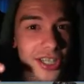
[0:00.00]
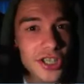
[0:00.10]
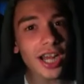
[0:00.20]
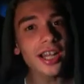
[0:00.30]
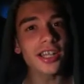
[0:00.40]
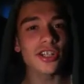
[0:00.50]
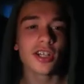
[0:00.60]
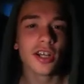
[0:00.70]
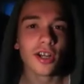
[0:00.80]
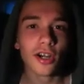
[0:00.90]
Challenge
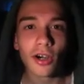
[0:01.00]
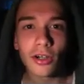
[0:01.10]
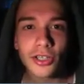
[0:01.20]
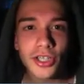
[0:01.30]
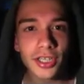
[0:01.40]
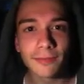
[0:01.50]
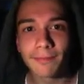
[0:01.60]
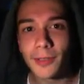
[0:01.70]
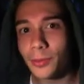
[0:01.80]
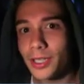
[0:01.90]
Oggi,
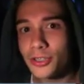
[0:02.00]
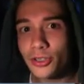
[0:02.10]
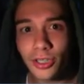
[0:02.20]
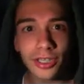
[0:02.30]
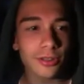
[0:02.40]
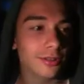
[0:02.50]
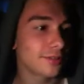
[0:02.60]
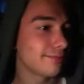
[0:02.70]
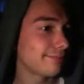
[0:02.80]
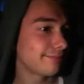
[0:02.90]
come al solito,
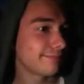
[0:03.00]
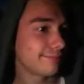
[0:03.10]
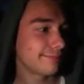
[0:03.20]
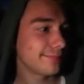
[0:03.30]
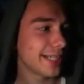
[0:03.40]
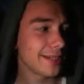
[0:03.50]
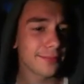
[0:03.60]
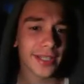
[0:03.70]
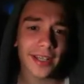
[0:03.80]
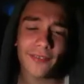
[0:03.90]
nelle
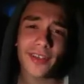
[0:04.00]
mie Draft